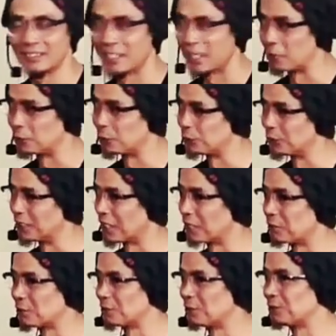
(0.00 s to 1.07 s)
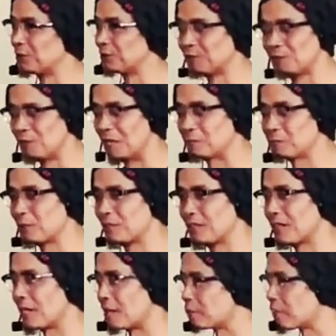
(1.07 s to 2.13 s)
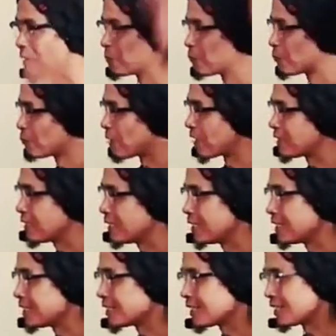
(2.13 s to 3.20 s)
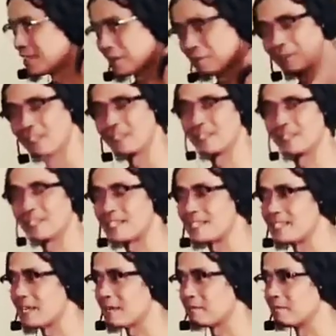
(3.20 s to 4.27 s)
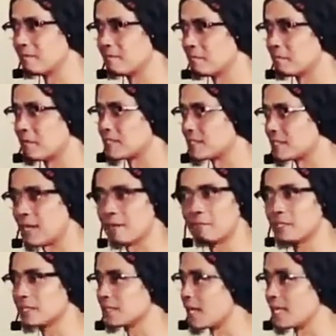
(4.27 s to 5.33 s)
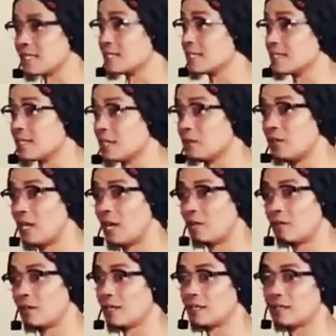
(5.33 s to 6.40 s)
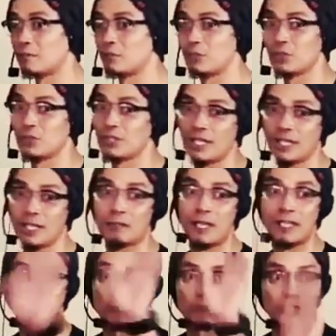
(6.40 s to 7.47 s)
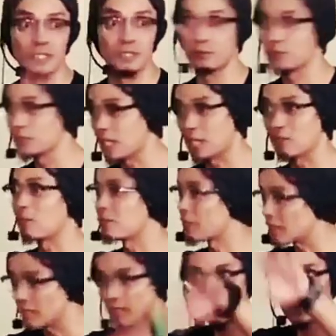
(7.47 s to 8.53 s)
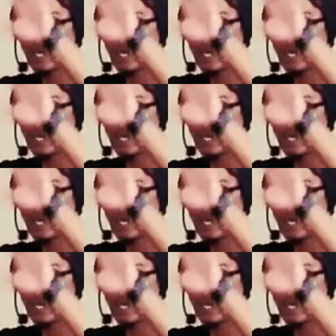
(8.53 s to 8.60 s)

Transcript: Jaga wudhu, jaga wudhu. Biarpun, kapanpun mati, yang penting kita siap. Pasrah, berserah, selesai, udah. Wala tamutuna ila wa antum muslimun. Jangan wafat